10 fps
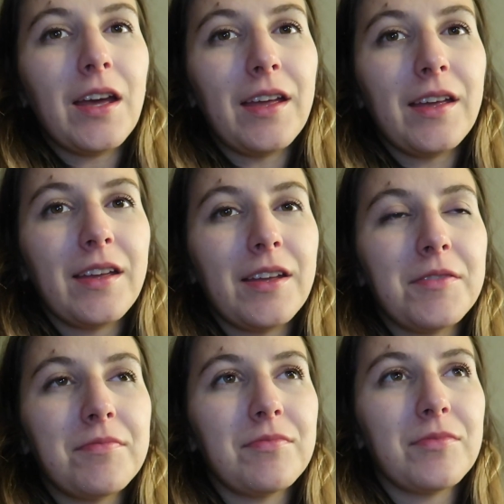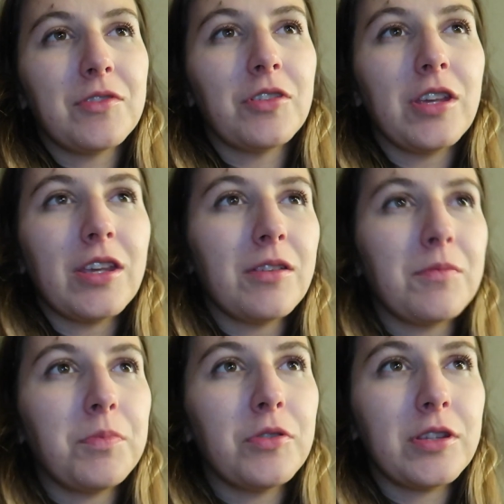E, no i
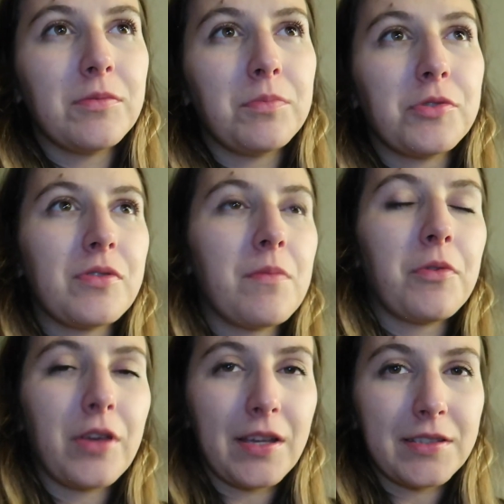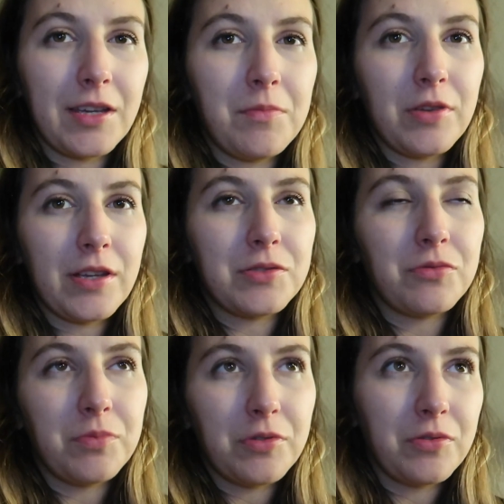po tym poszłam po Jasia, bo Jasiu
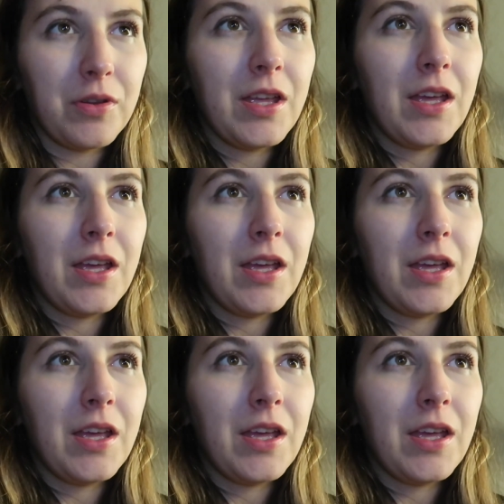był